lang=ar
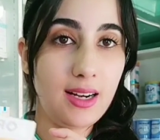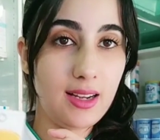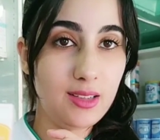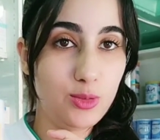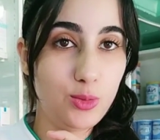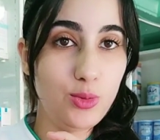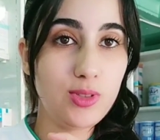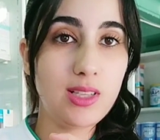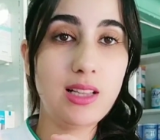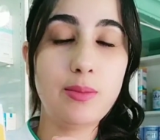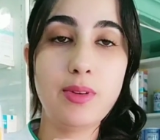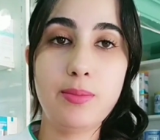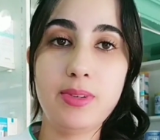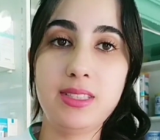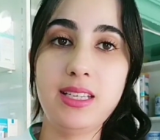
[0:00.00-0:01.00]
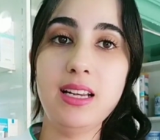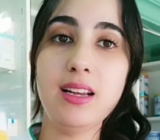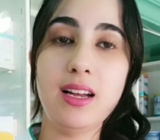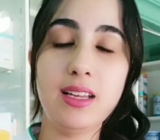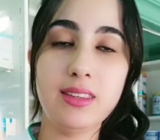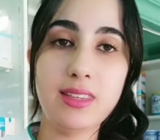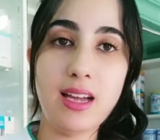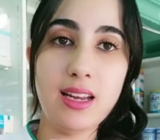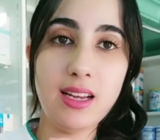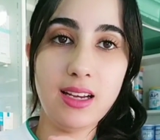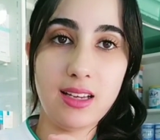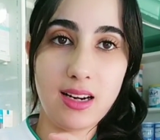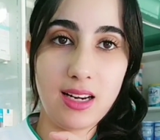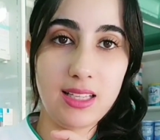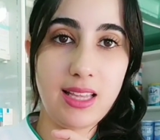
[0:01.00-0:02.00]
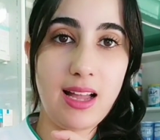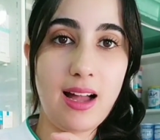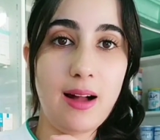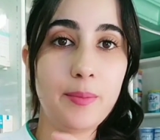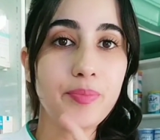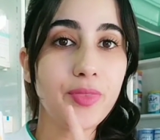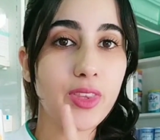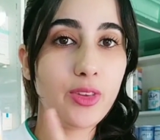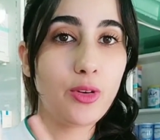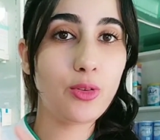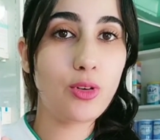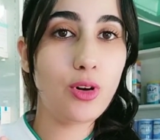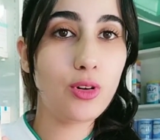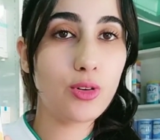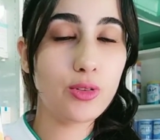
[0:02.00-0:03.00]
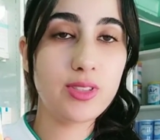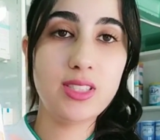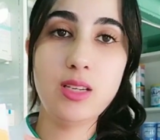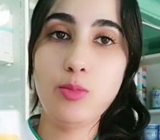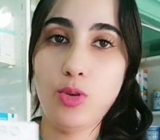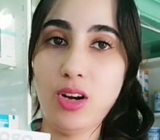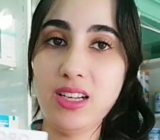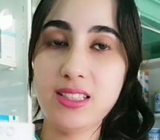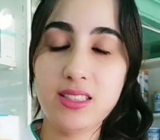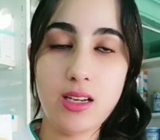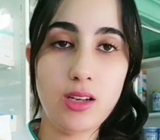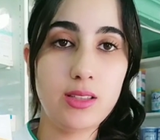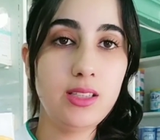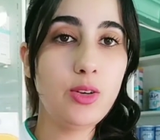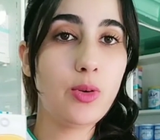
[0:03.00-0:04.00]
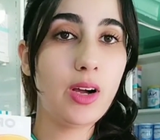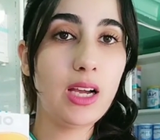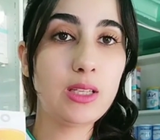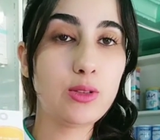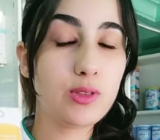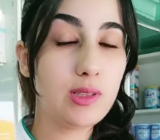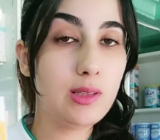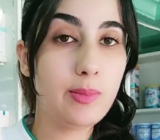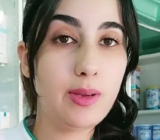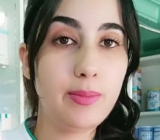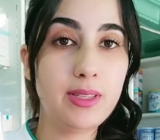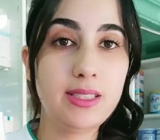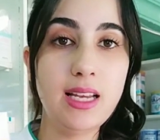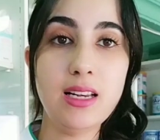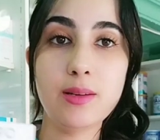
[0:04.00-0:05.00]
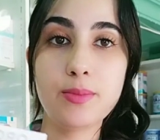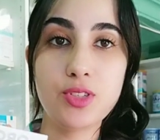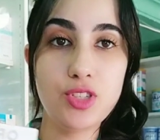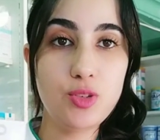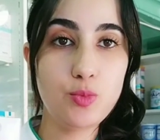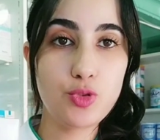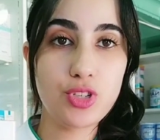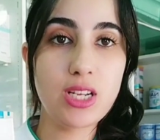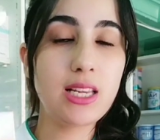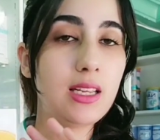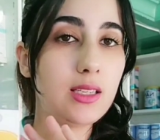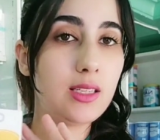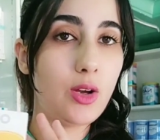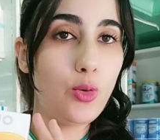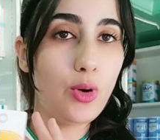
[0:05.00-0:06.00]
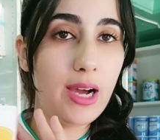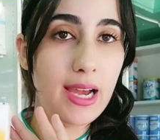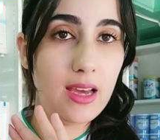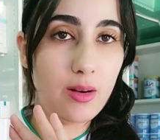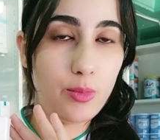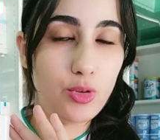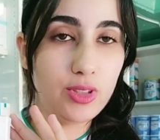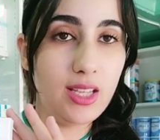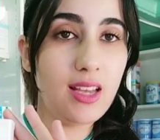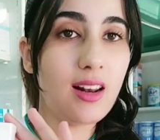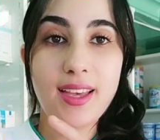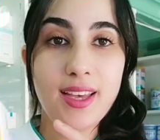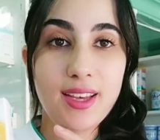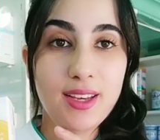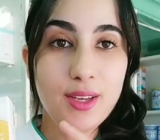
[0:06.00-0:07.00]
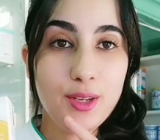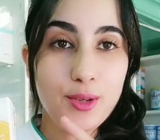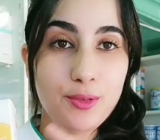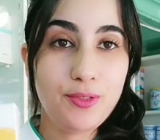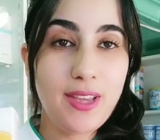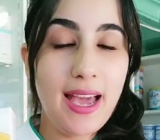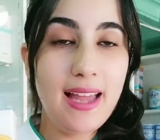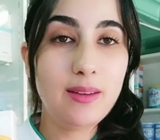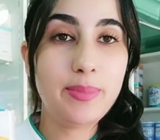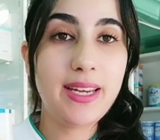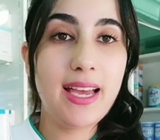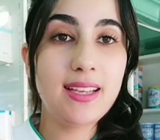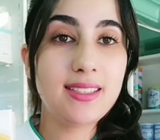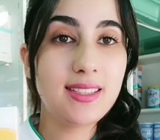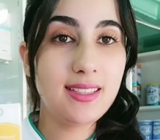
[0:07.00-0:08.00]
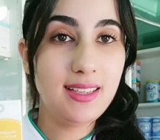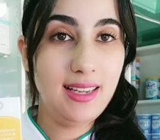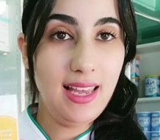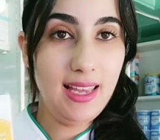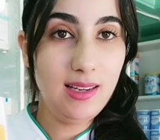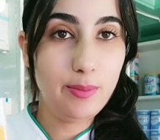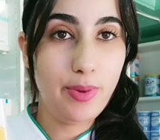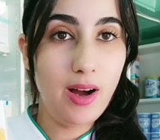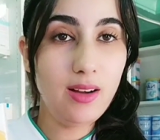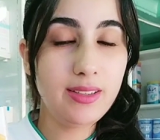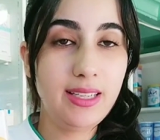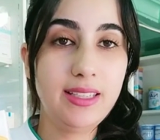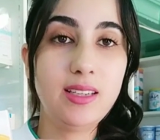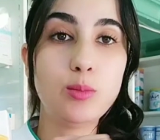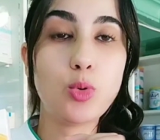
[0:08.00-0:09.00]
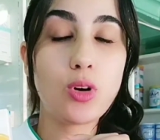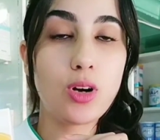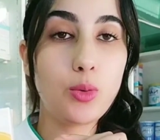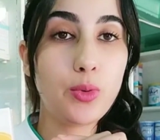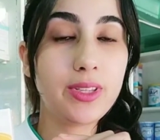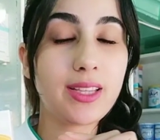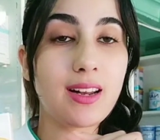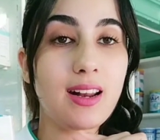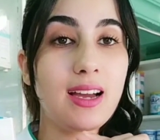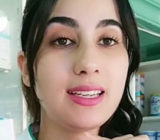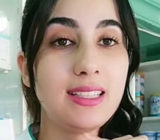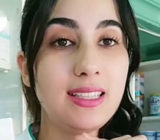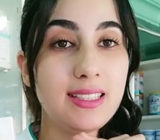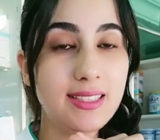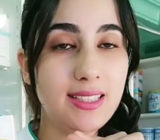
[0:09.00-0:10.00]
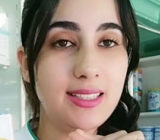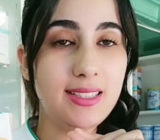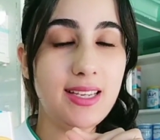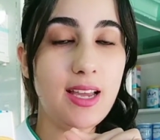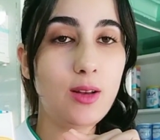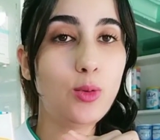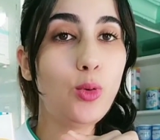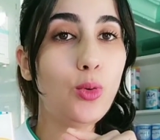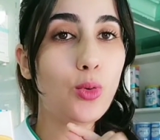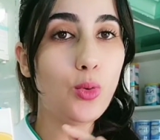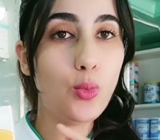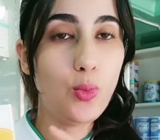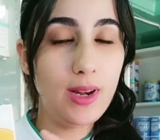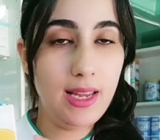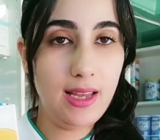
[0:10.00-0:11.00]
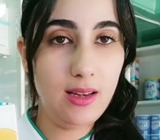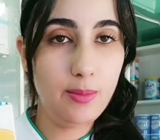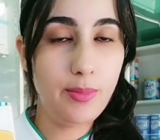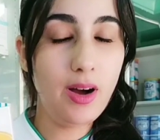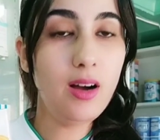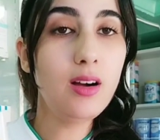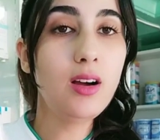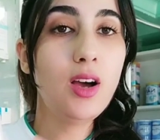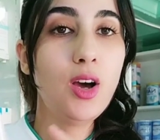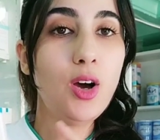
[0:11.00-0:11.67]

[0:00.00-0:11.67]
راه كدوز للبيبي ديالك عن طريق الرضاعه دونك اوروسيم واخا تاخديه واخا يدوز للبيبي ديالك ماشي مشكل لانه غير مضر فيها البنات الحلبه يعني المكون الرئيسي ديالو هو الحلبه